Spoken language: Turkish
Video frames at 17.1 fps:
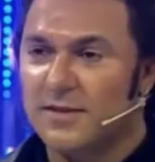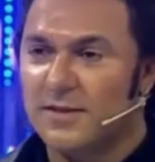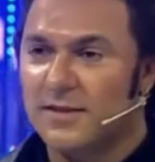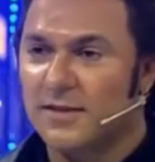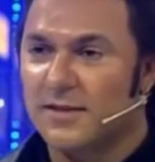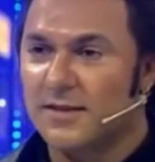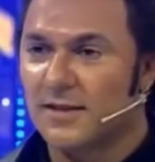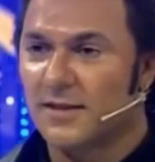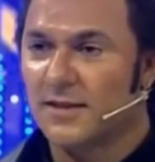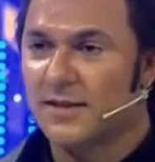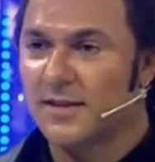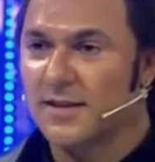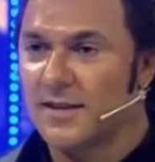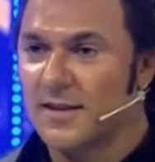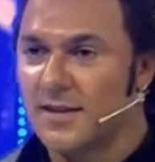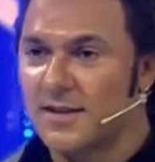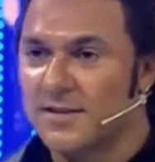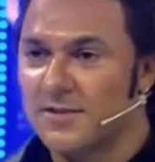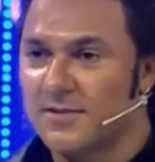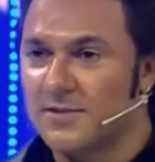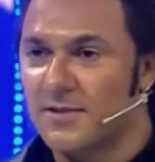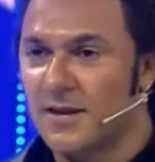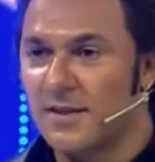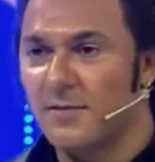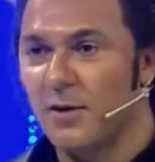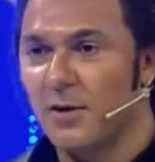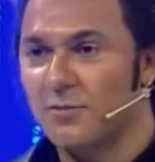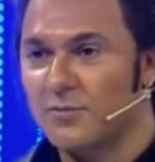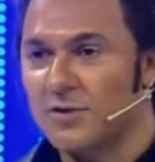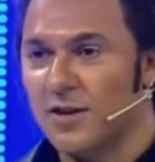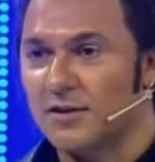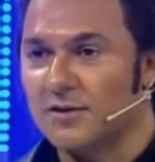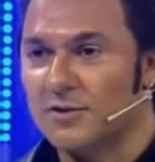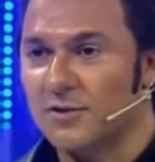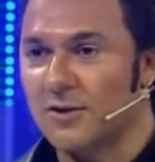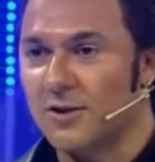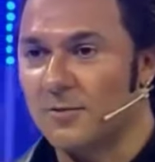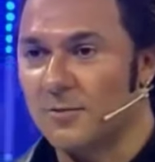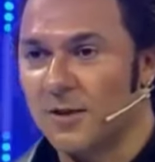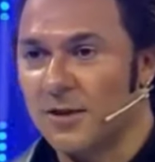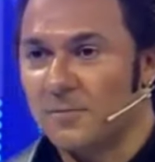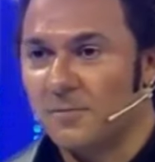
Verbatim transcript: oktav sesin var. Seviyorum şarkı Ki